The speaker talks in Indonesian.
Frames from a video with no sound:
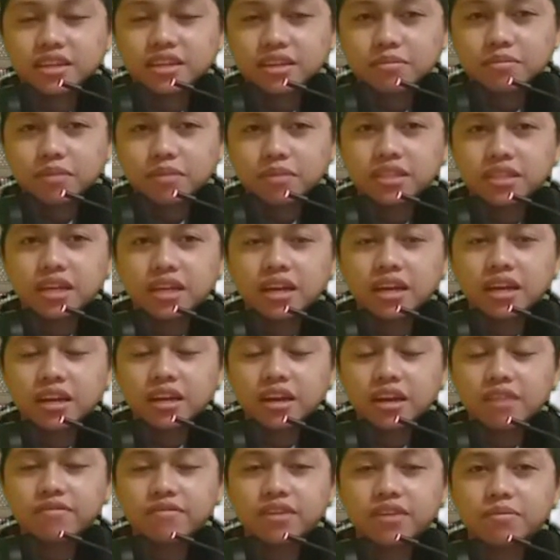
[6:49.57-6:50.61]
Bacaan
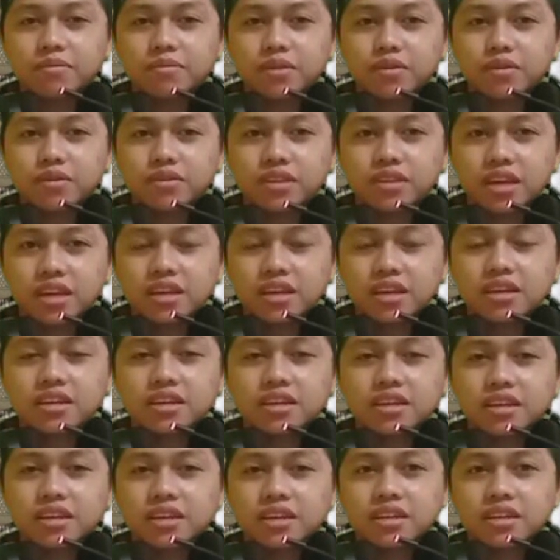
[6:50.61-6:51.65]
hafalan barunya
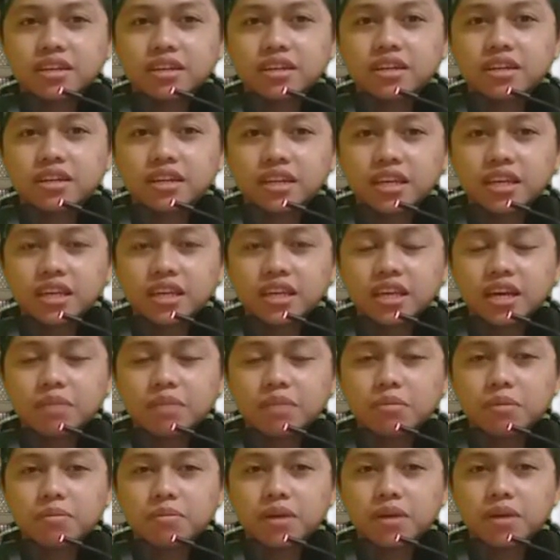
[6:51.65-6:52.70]
ke link yang
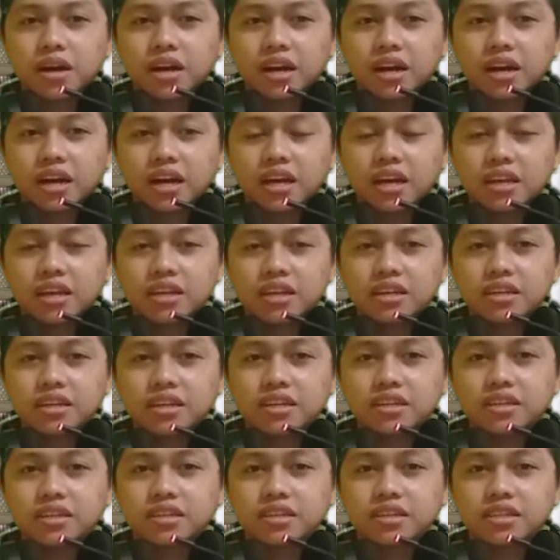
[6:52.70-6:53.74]
Bapak akan
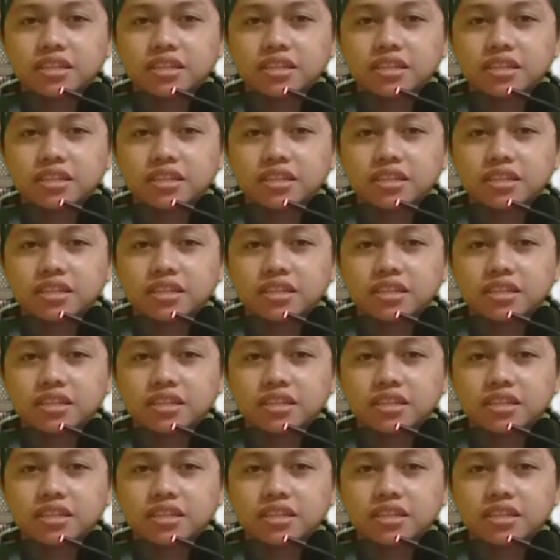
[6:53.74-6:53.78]
uh,